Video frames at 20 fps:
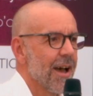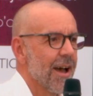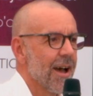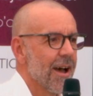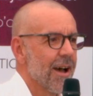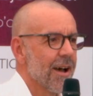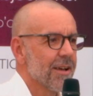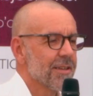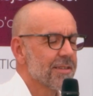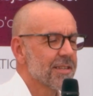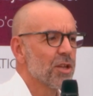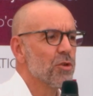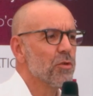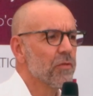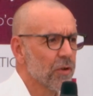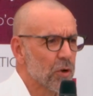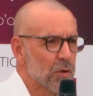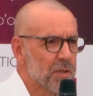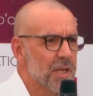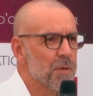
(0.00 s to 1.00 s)
Euh, ce qui
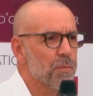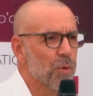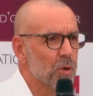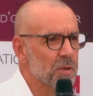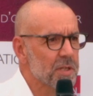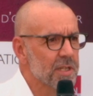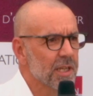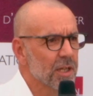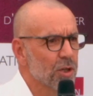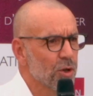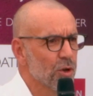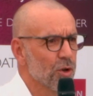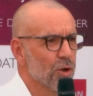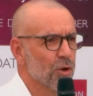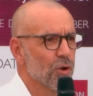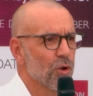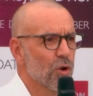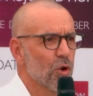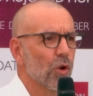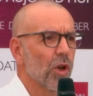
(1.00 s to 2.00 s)
nous fait aussi penser
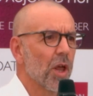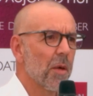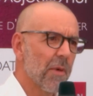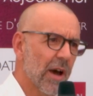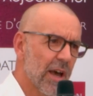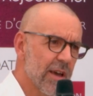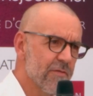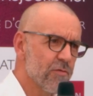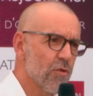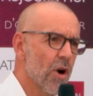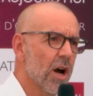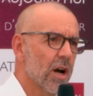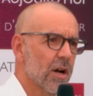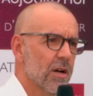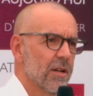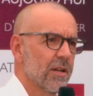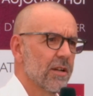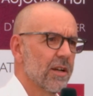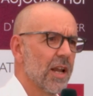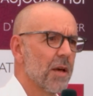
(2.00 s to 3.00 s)
qu'on aimerait
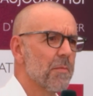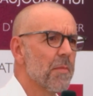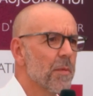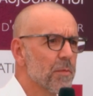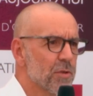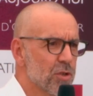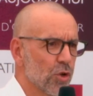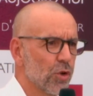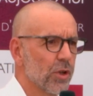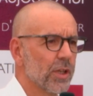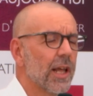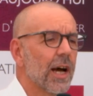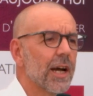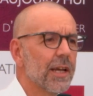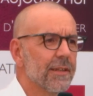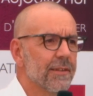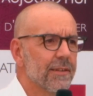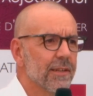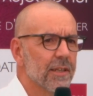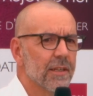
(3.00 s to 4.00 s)
voir la même
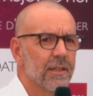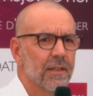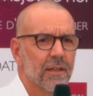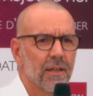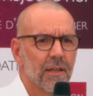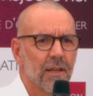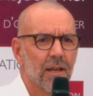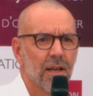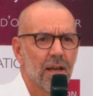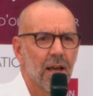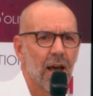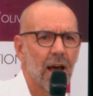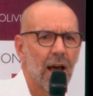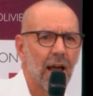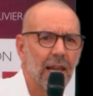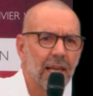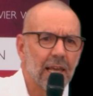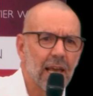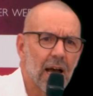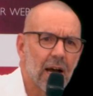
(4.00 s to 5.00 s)
solidarité
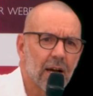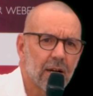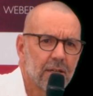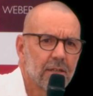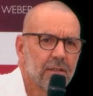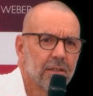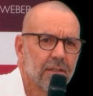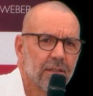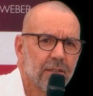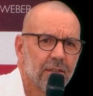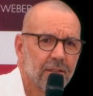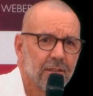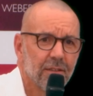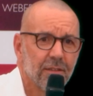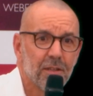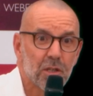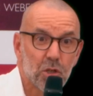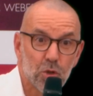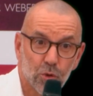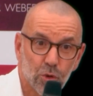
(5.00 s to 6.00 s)
à l'égard
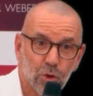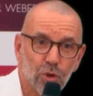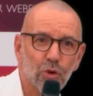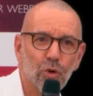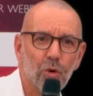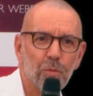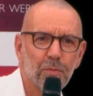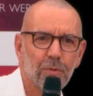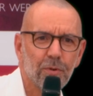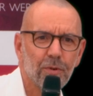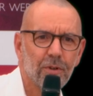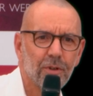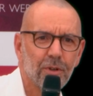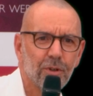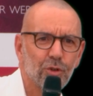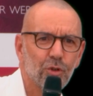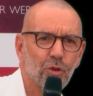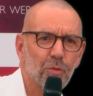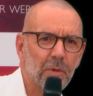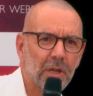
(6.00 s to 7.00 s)
des autres groupes
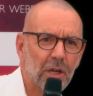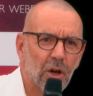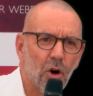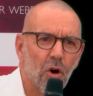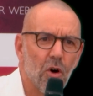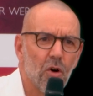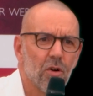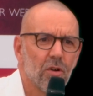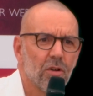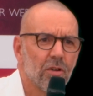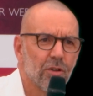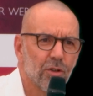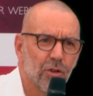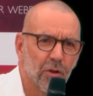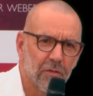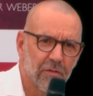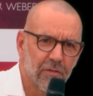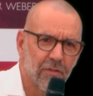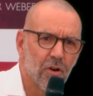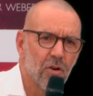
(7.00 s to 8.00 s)
de migrants,
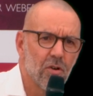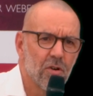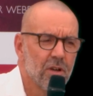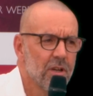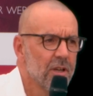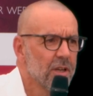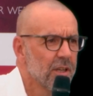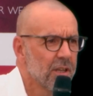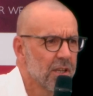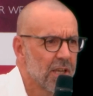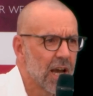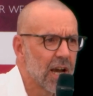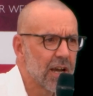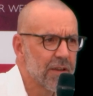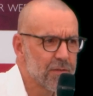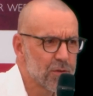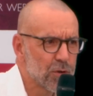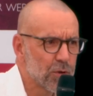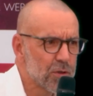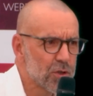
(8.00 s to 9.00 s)
d'enfants qui
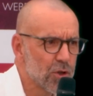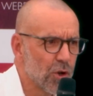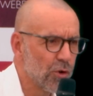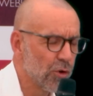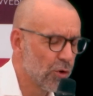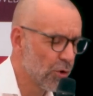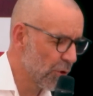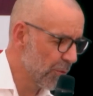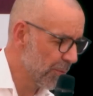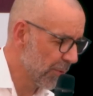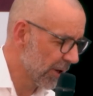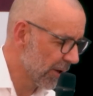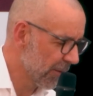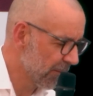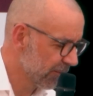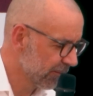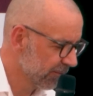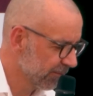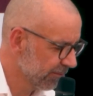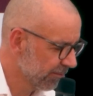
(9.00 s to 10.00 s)
arrivent sur le sol
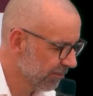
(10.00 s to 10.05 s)
européen.